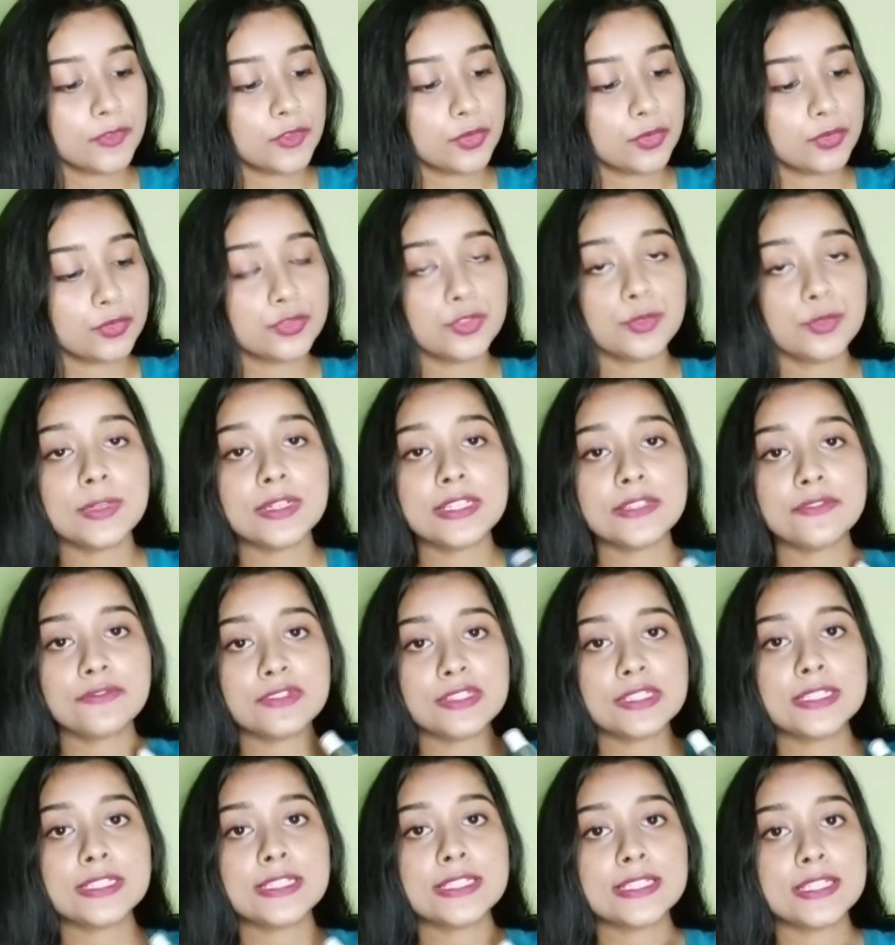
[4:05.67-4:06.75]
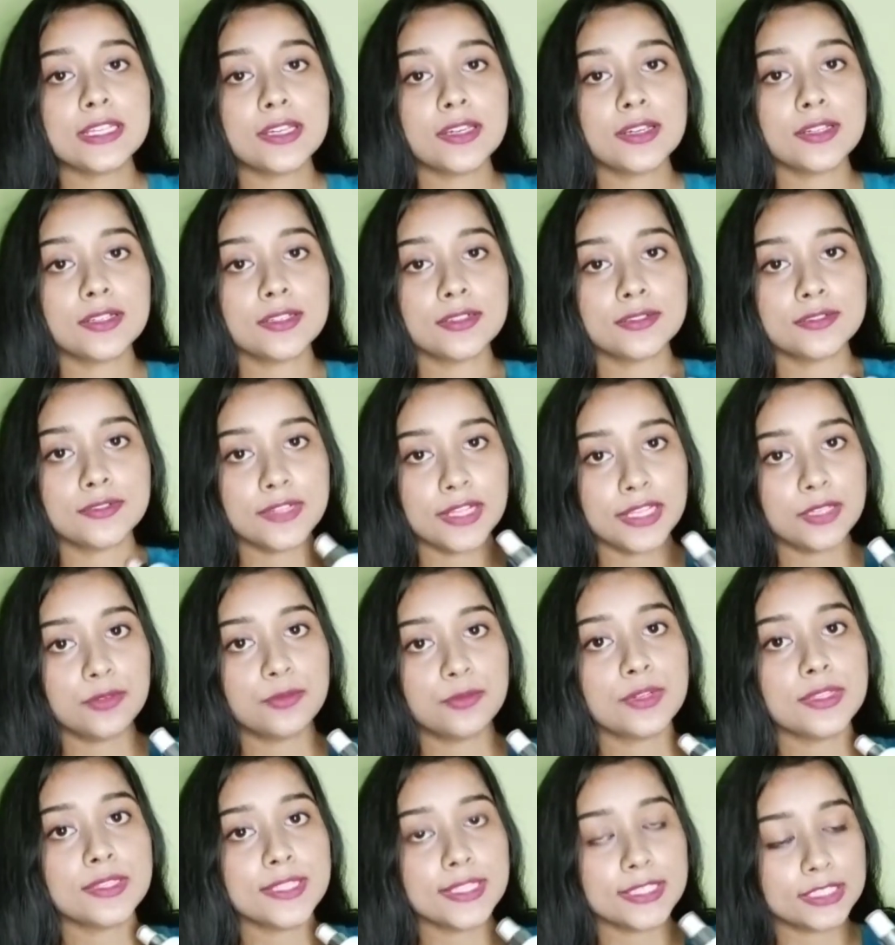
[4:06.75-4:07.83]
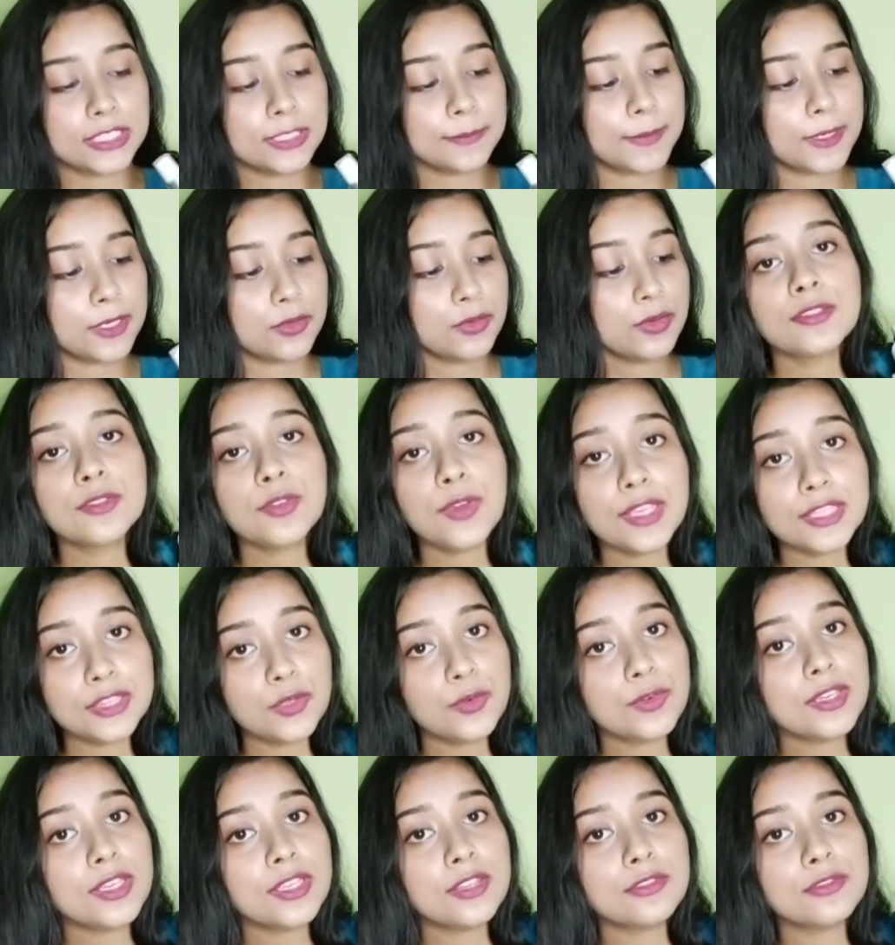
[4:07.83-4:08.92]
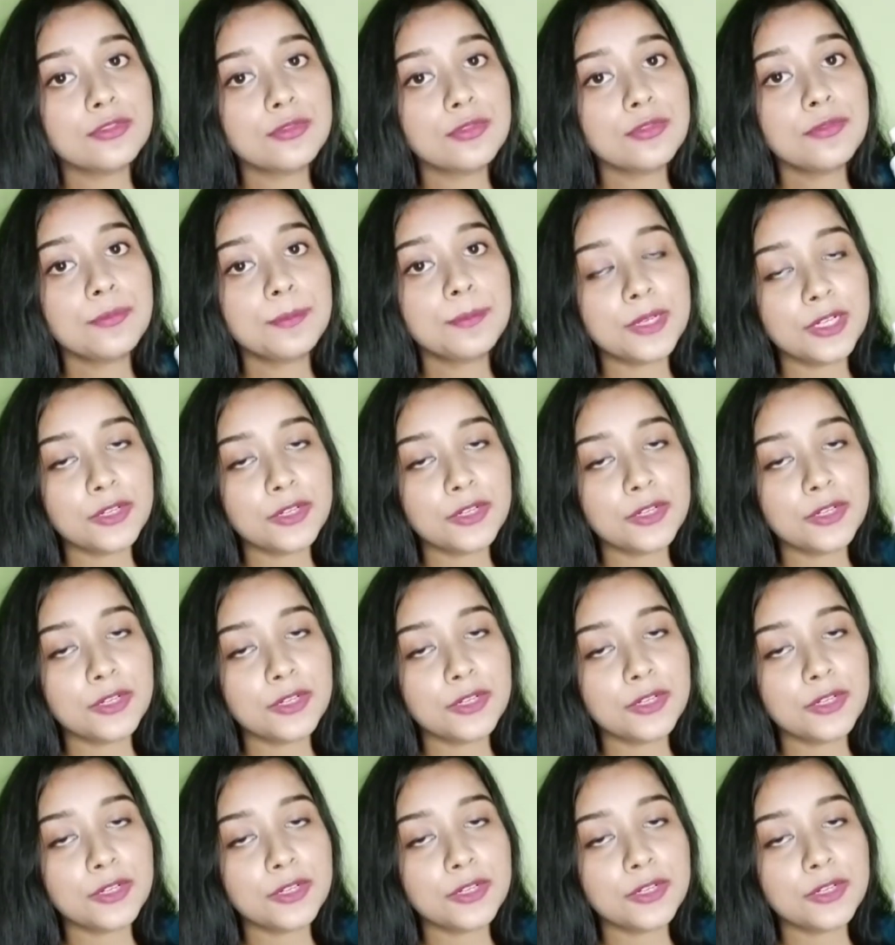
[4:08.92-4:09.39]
তো তোমরা ডেফিনেটলি এটা ট্রাই করে দেখতে পারো তো এতেও কিন্তু